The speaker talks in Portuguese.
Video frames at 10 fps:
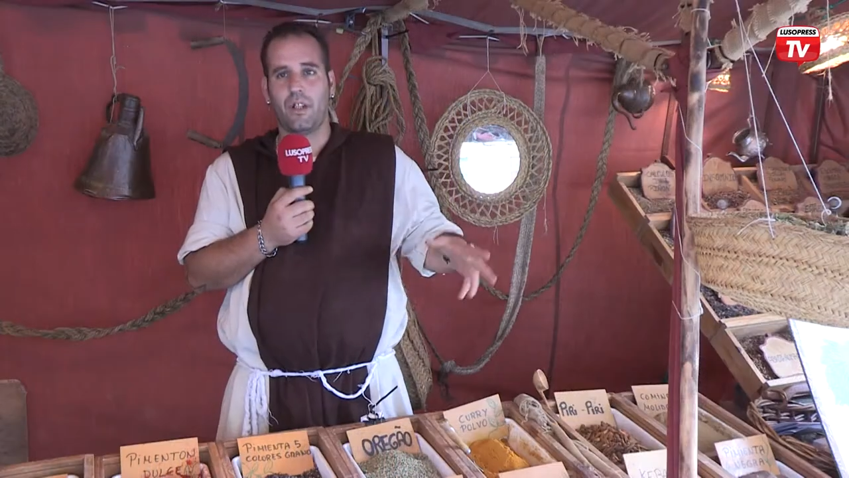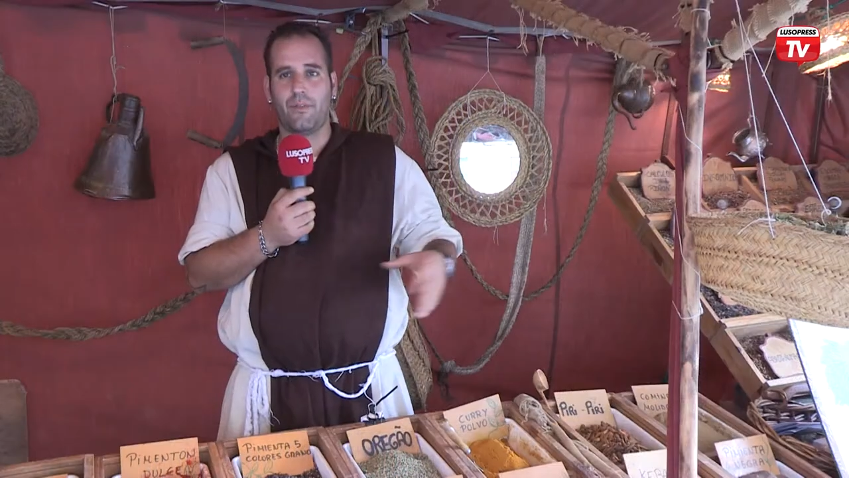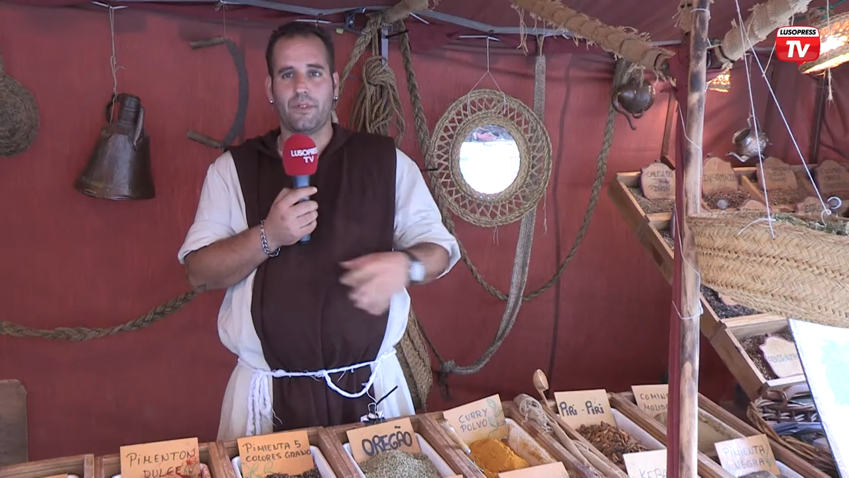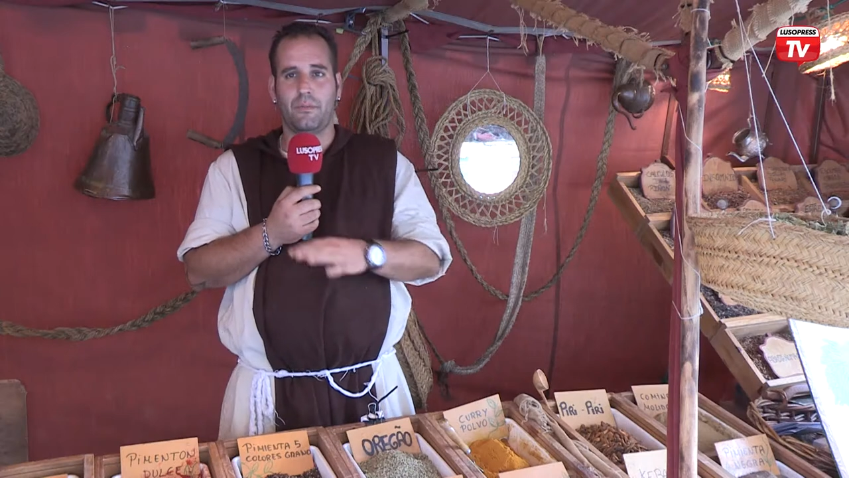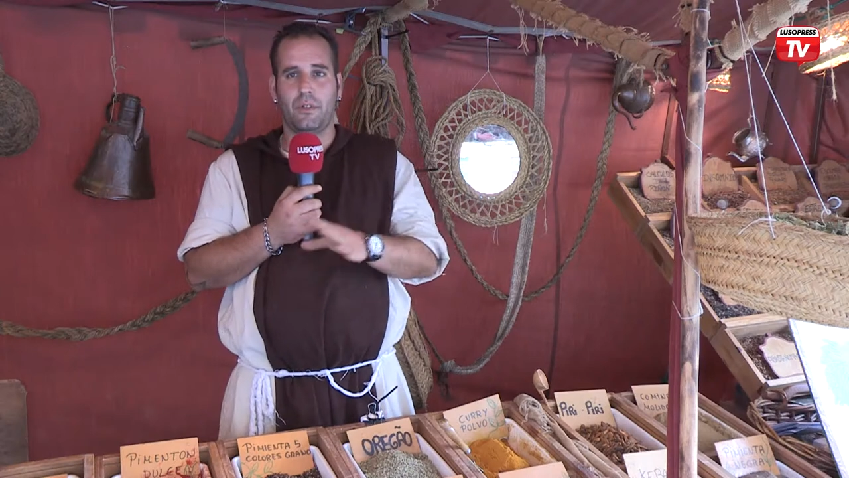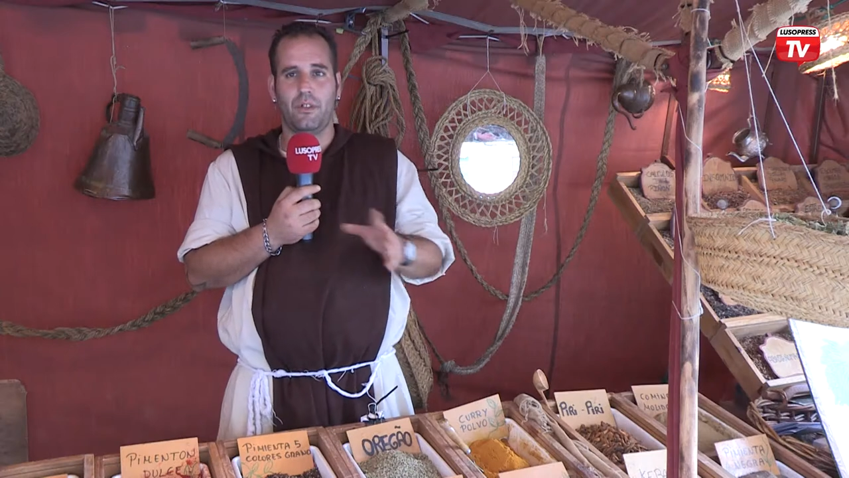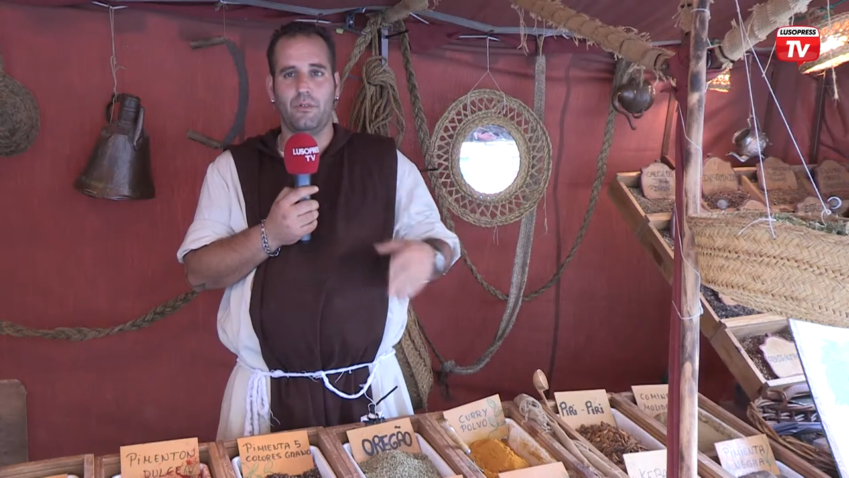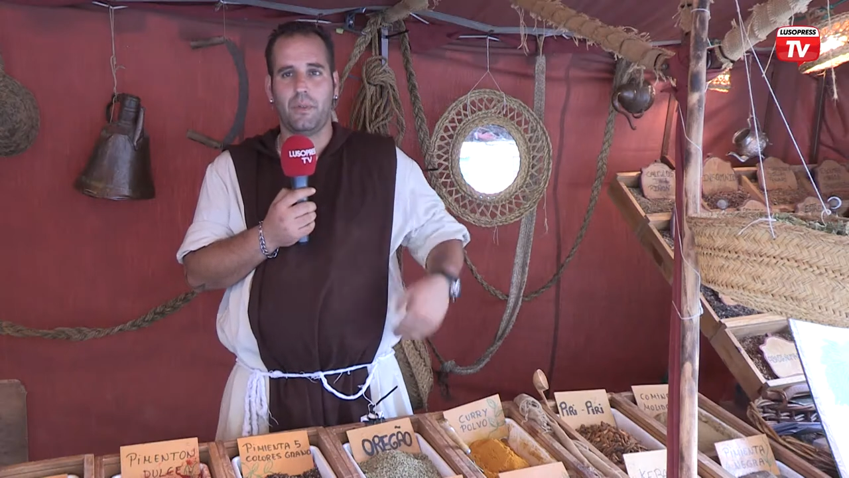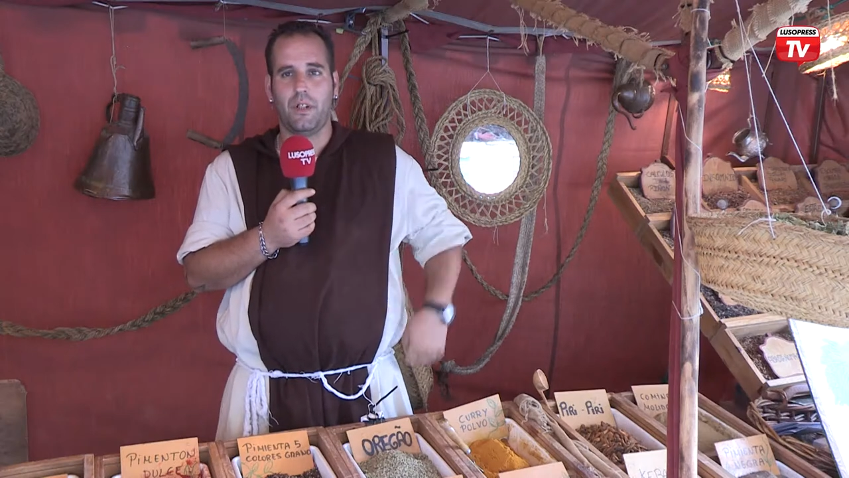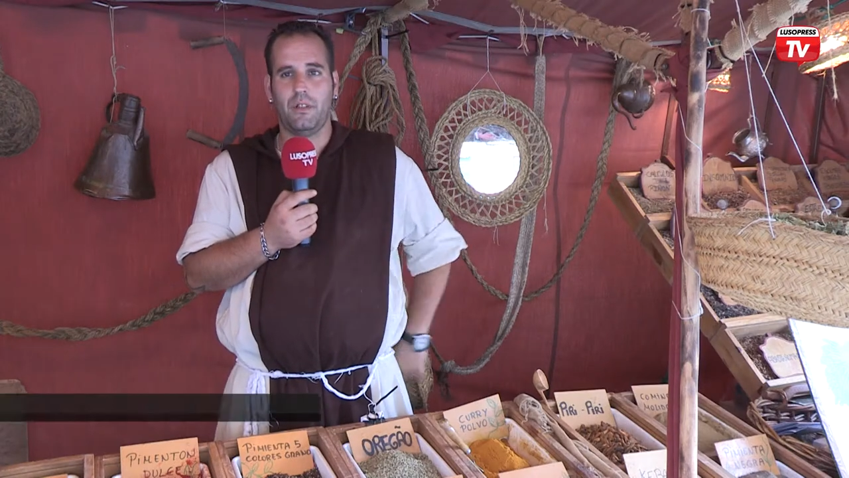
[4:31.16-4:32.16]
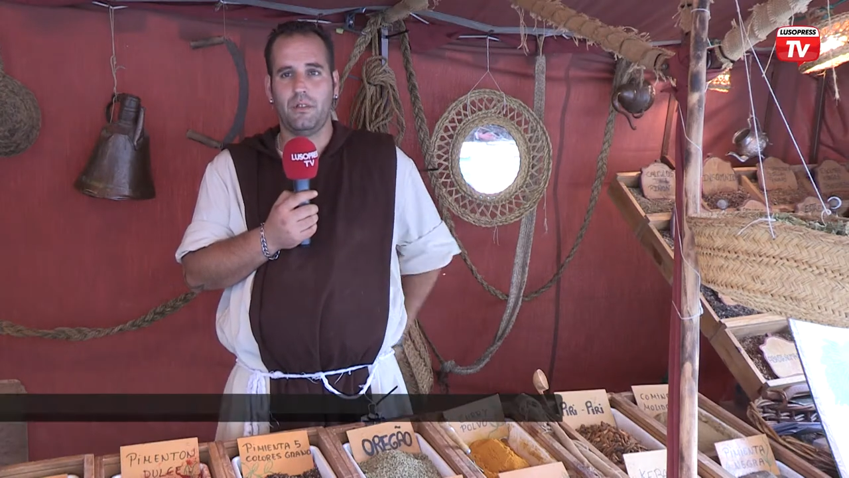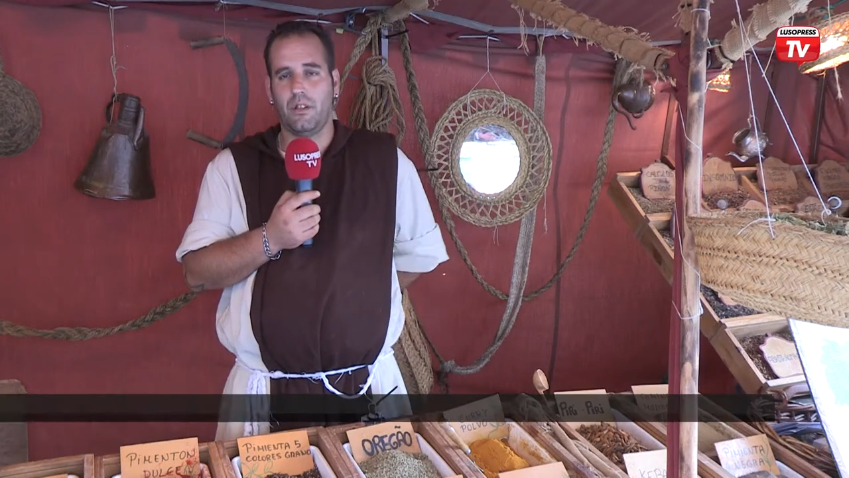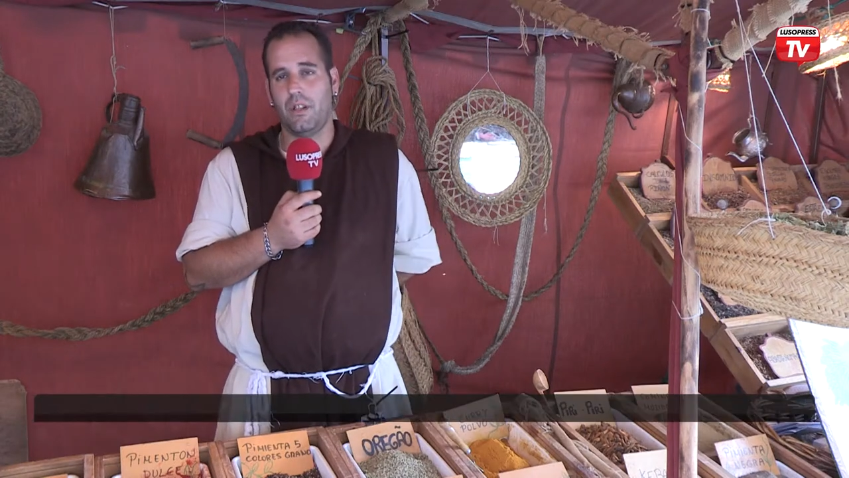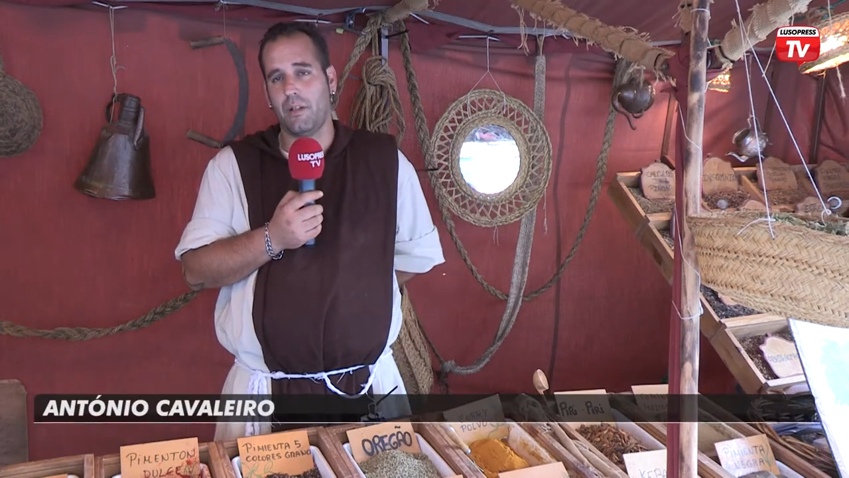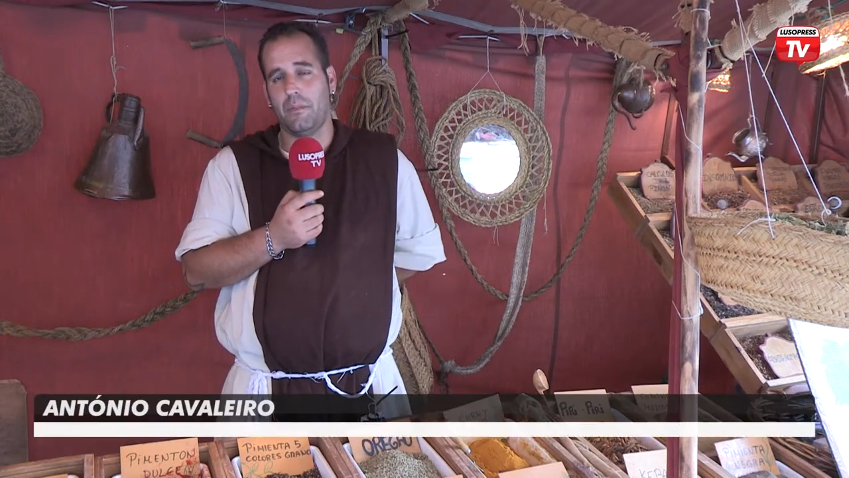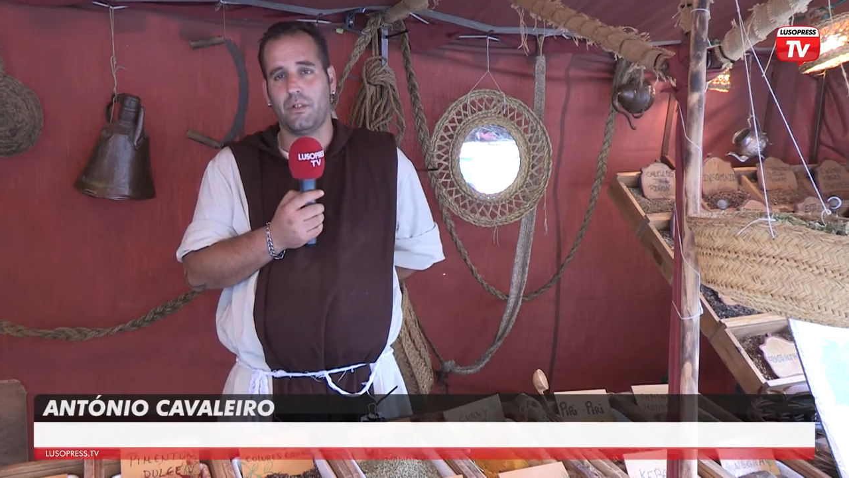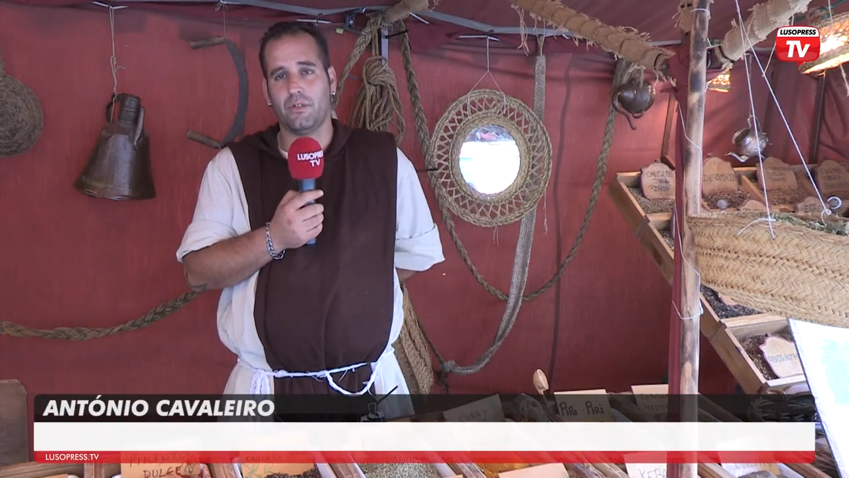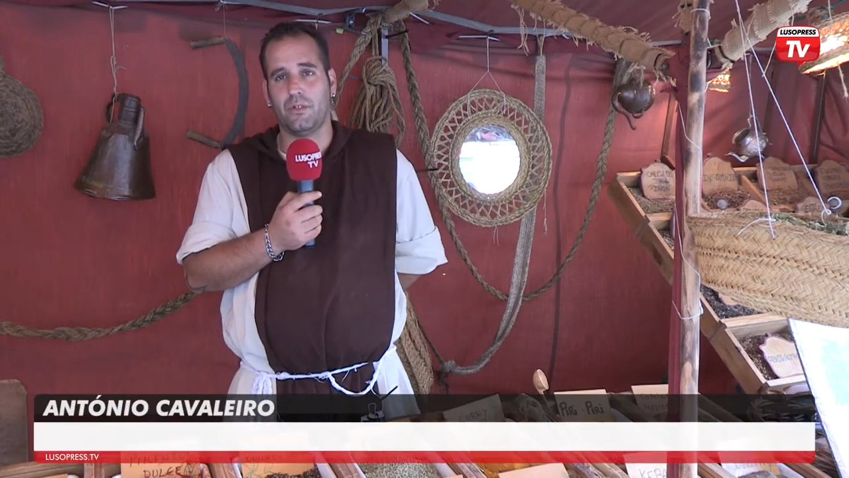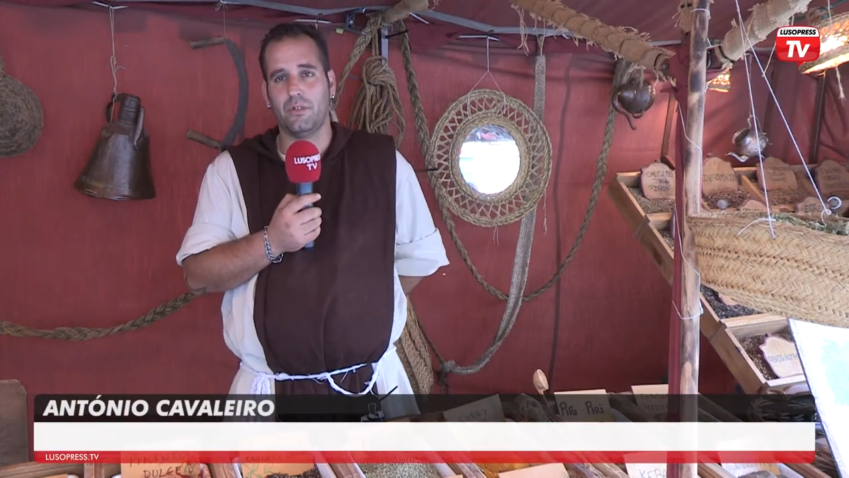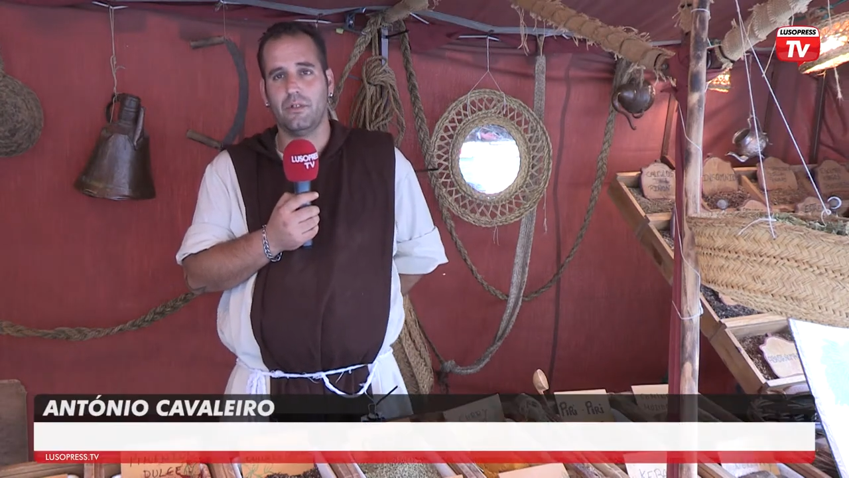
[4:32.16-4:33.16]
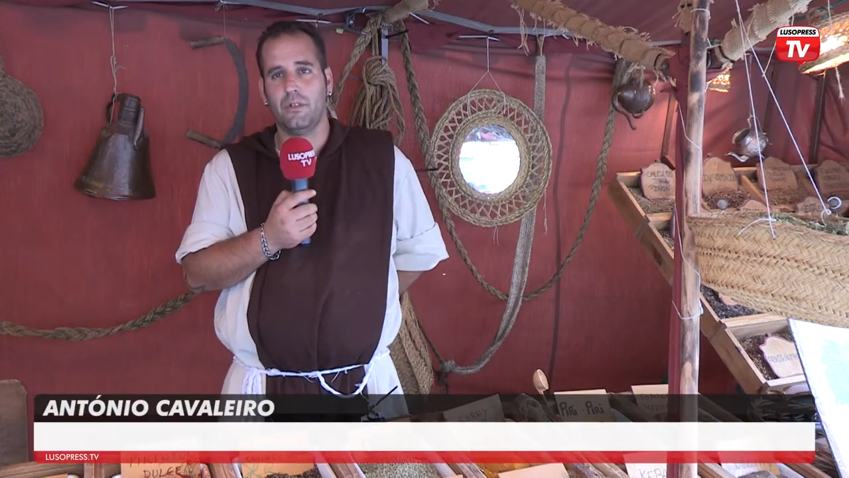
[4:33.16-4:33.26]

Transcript: a que fazemos aqui no país, é a que mais gosto.